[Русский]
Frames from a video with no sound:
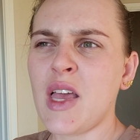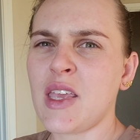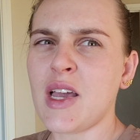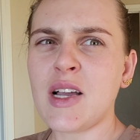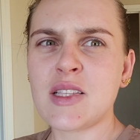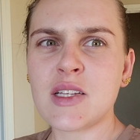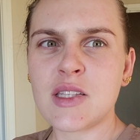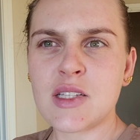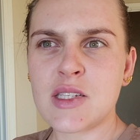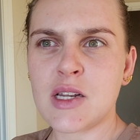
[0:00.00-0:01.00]
я
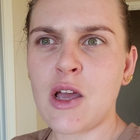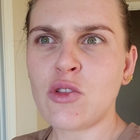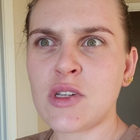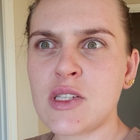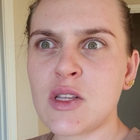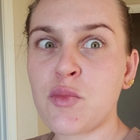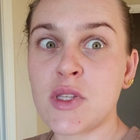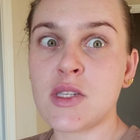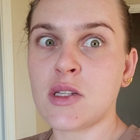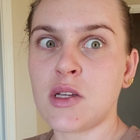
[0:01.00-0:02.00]
где-то теряю
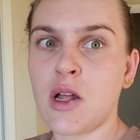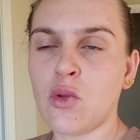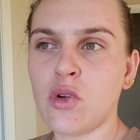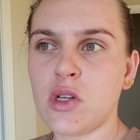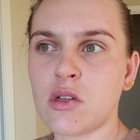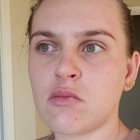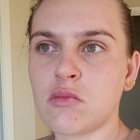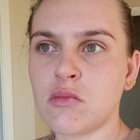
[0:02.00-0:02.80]
350 калорий.